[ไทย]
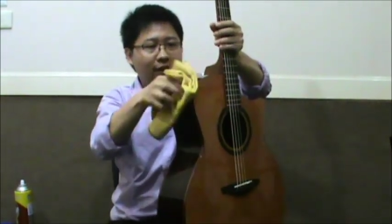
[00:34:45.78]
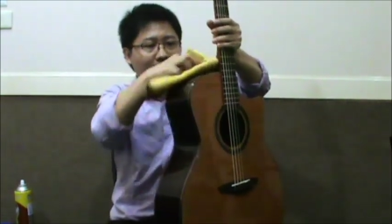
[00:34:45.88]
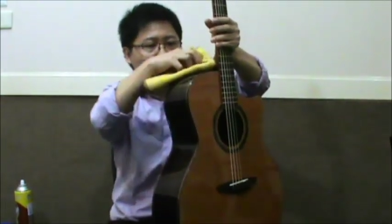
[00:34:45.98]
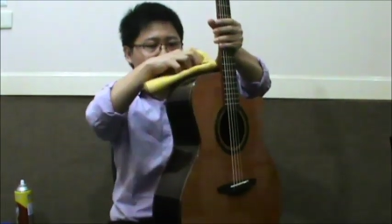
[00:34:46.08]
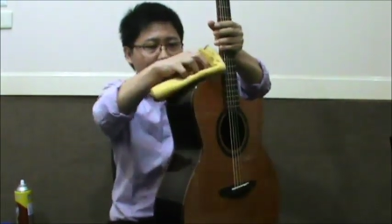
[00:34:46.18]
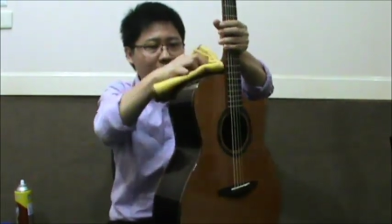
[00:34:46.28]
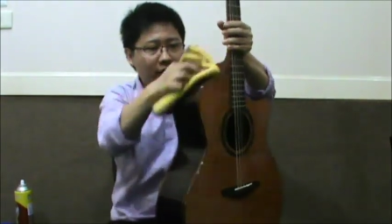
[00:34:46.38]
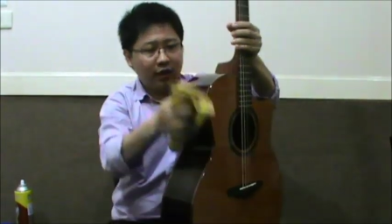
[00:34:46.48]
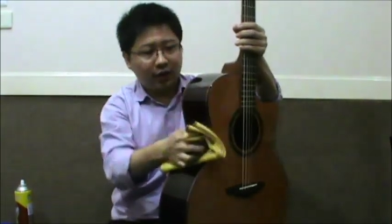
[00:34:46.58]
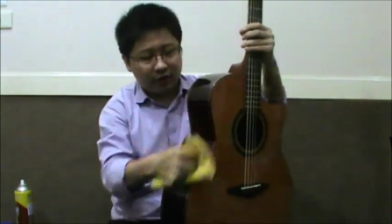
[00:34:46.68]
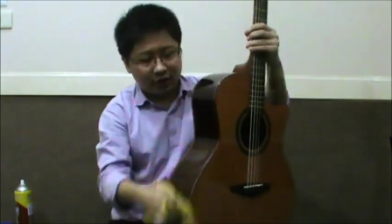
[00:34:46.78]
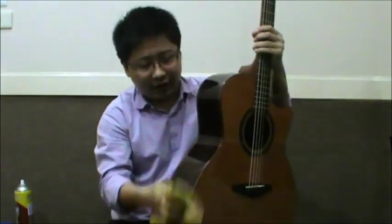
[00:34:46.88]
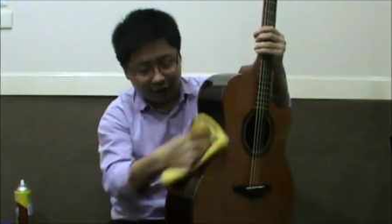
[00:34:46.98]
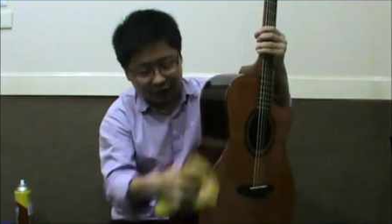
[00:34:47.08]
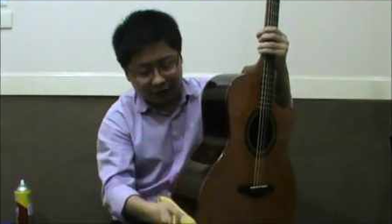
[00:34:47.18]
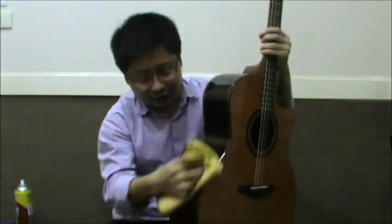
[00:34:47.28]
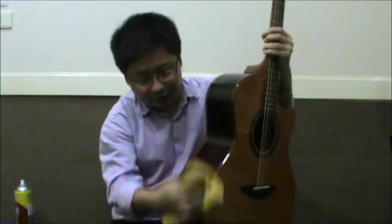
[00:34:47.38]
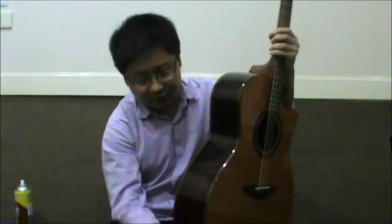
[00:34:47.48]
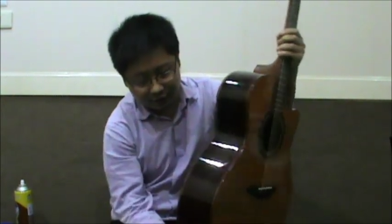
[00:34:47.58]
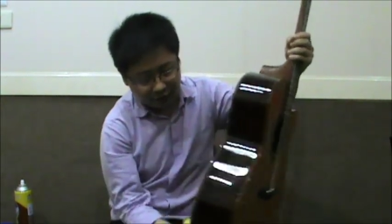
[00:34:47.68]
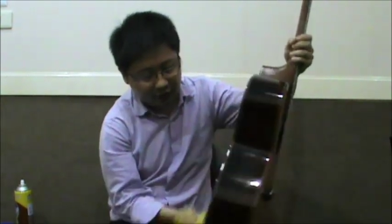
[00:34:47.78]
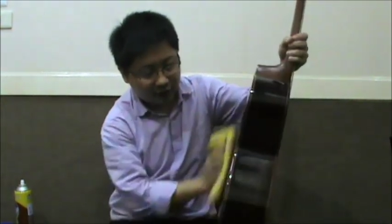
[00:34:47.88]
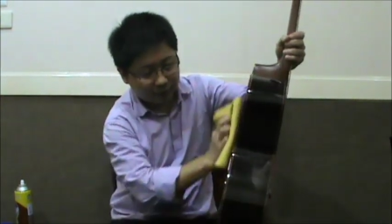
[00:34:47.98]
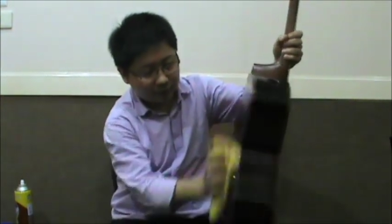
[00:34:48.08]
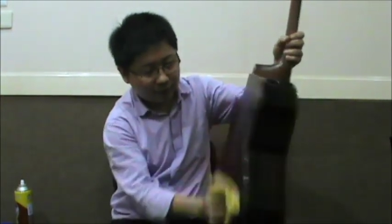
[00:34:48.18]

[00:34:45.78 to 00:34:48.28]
นะครับจะเงาเลยนะครับ